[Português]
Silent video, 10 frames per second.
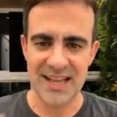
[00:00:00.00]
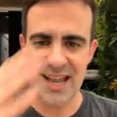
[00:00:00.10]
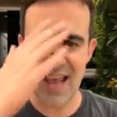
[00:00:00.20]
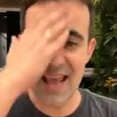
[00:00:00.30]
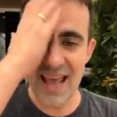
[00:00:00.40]

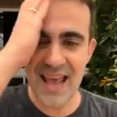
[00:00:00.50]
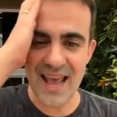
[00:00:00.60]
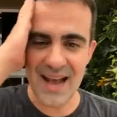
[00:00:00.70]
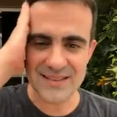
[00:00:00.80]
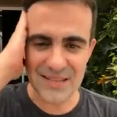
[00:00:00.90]

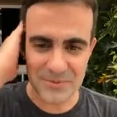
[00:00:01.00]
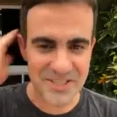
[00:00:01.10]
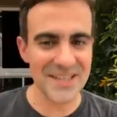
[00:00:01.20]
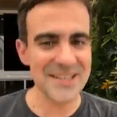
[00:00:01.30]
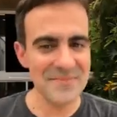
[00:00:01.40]
Estamos é,
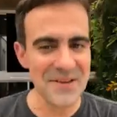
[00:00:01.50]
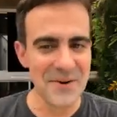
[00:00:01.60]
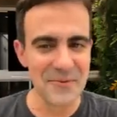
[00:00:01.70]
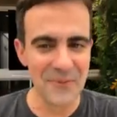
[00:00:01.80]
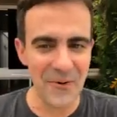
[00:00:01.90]
chegando a
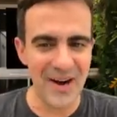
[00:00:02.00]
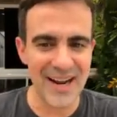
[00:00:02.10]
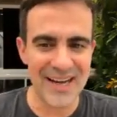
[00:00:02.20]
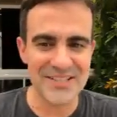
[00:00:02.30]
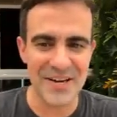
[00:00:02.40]
mil. Boa,
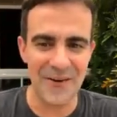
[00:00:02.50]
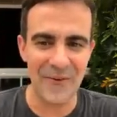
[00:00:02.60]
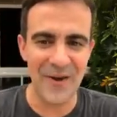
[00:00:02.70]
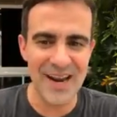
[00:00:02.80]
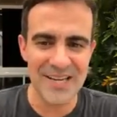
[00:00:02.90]

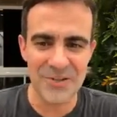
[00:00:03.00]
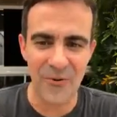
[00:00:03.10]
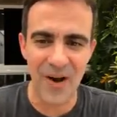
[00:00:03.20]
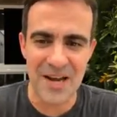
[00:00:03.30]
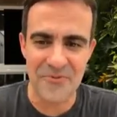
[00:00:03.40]
Angel.
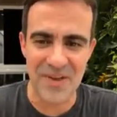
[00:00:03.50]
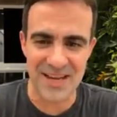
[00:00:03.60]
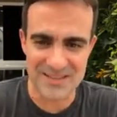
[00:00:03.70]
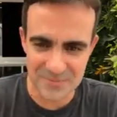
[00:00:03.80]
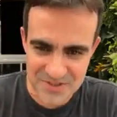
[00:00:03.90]
Angel
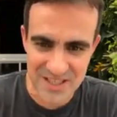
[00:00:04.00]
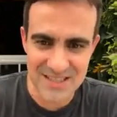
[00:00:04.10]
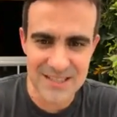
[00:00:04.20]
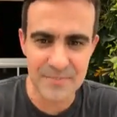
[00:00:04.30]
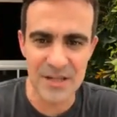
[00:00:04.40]
Oliver, estamos
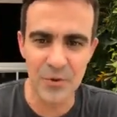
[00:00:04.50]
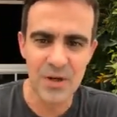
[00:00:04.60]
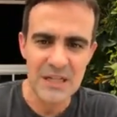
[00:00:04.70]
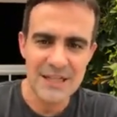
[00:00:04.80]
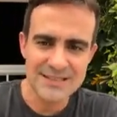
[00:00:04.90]
chegando a mil.